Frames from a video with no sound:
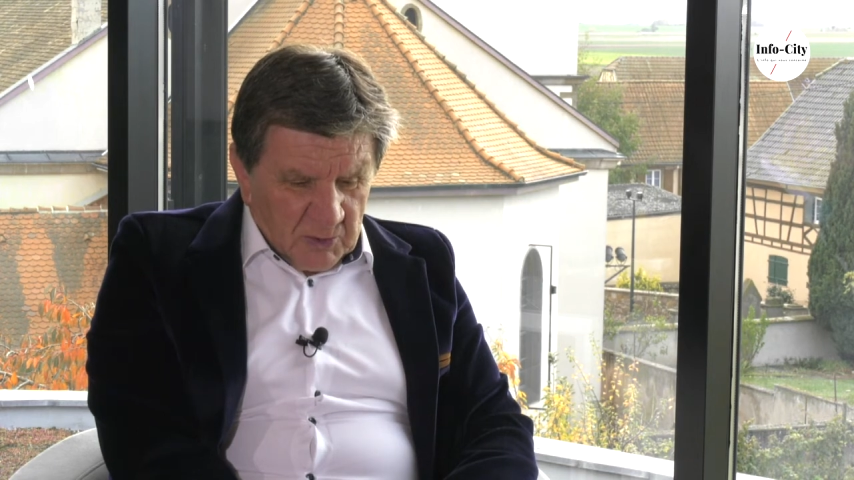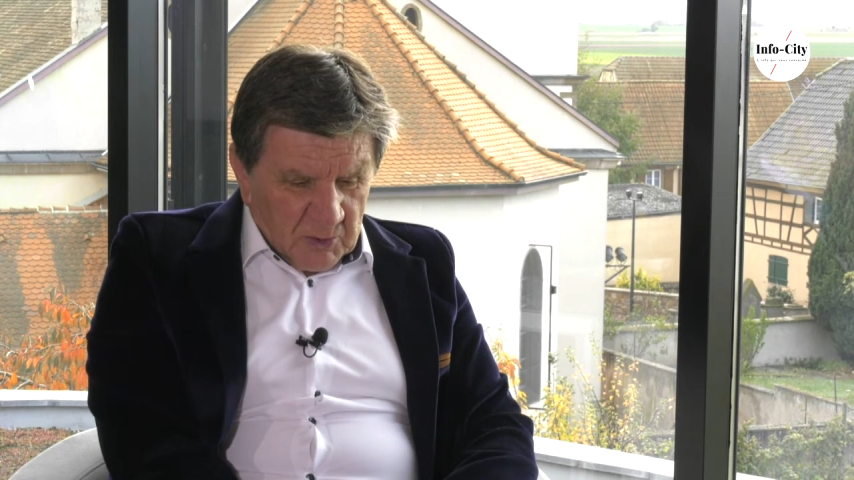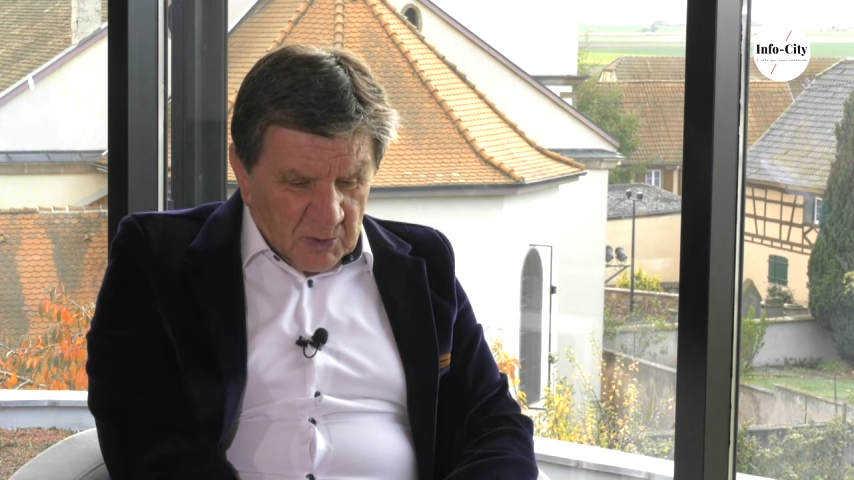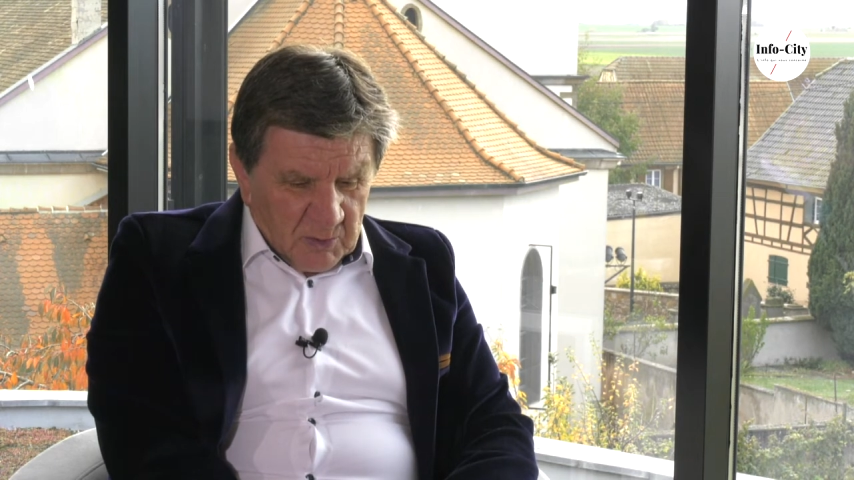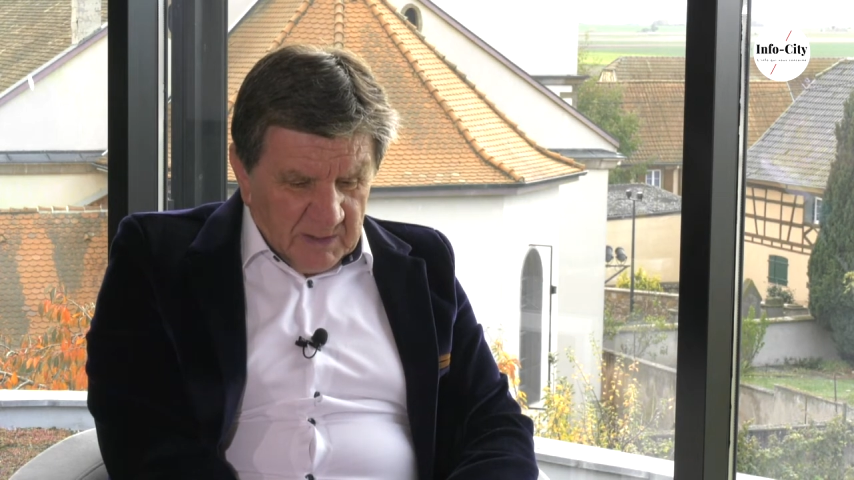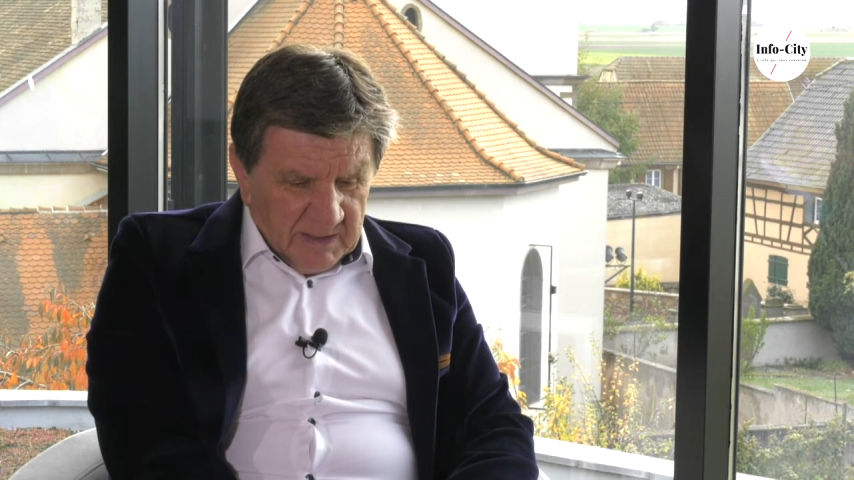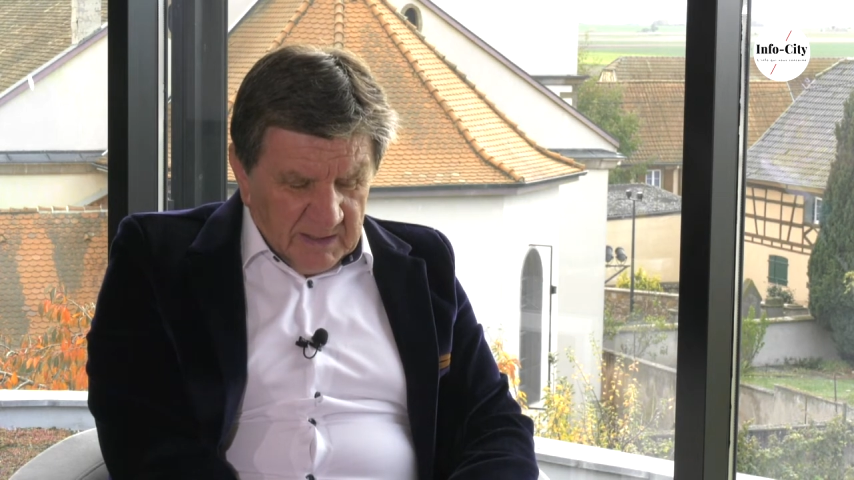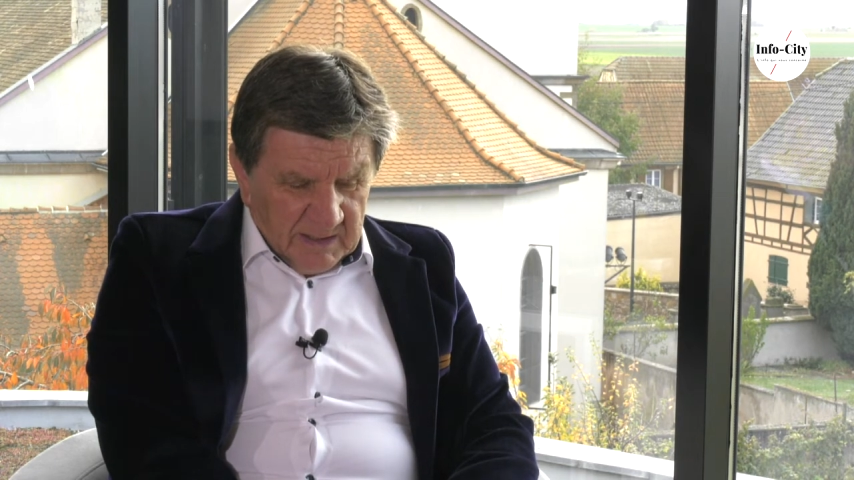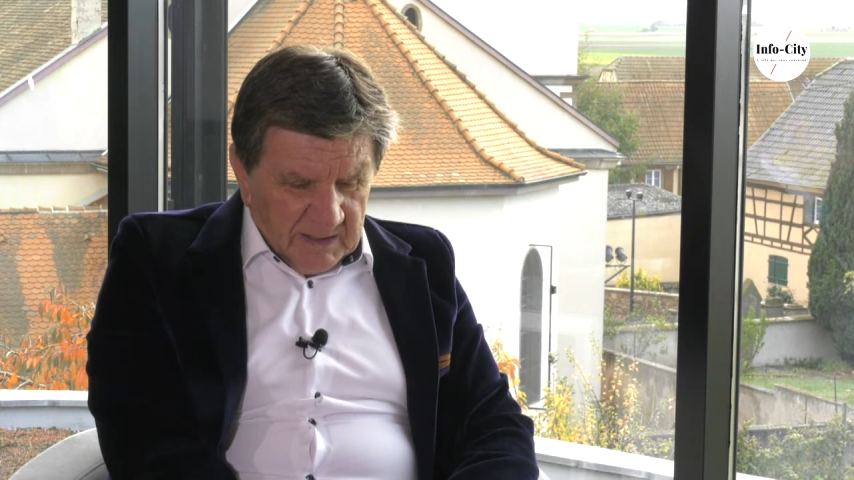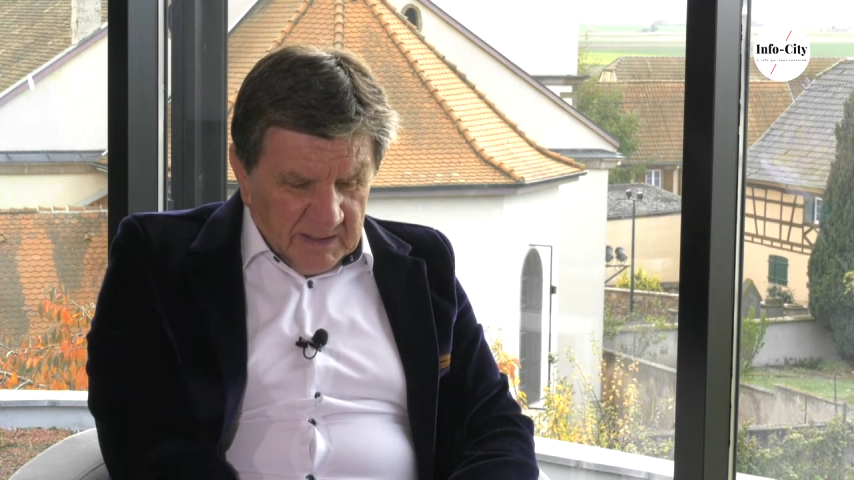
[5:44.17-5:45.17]
je
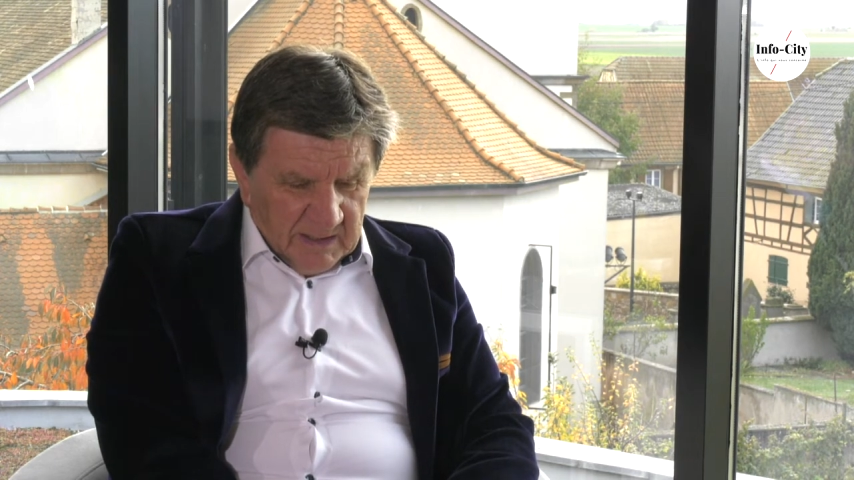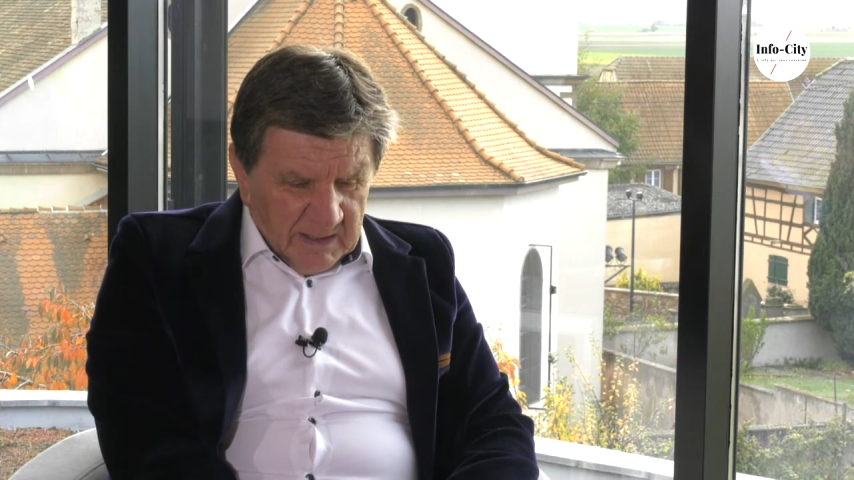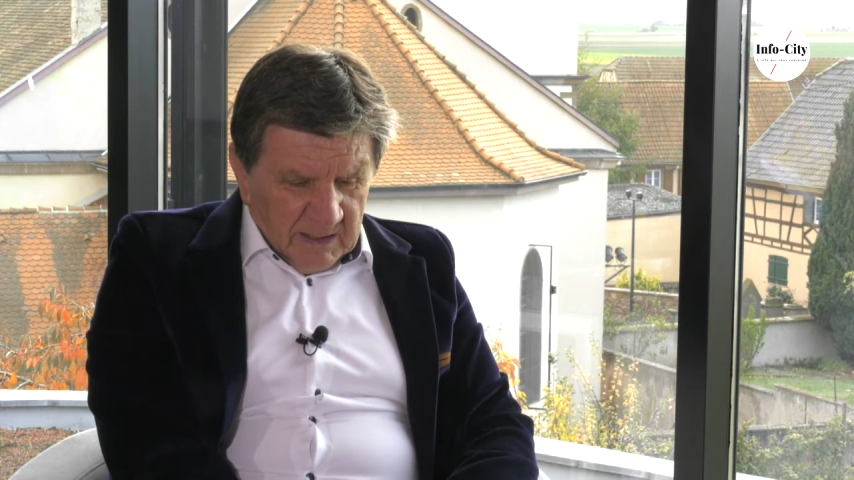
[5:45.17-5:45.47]
suis